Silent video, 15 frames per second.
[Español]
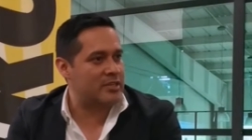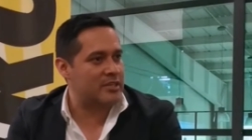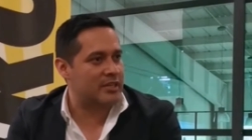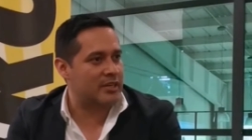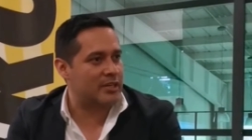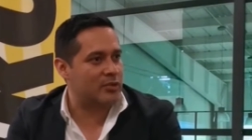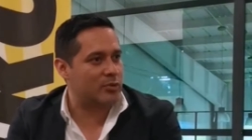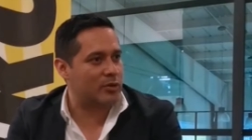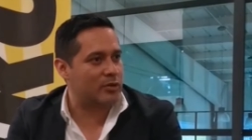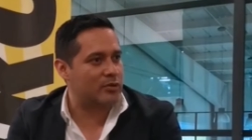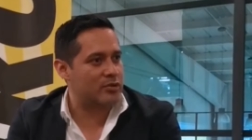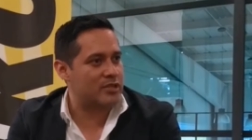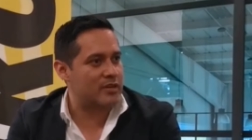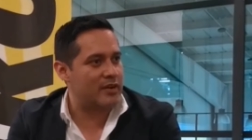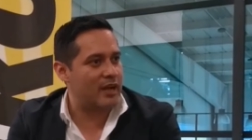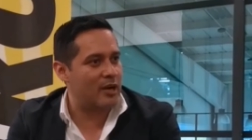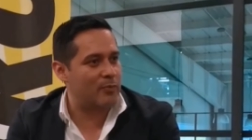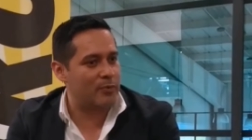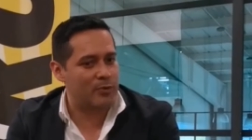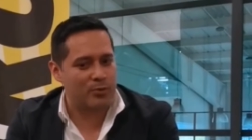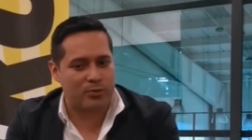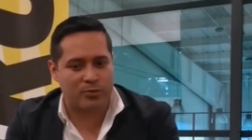hace rato cuando nos hablaba
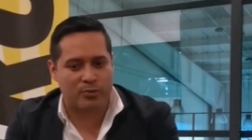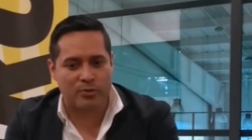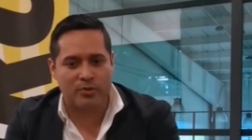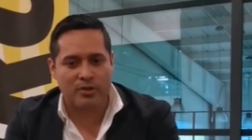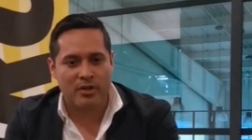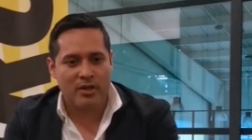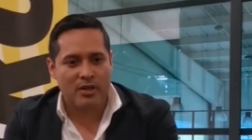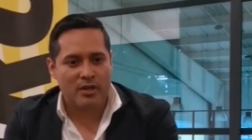del producto,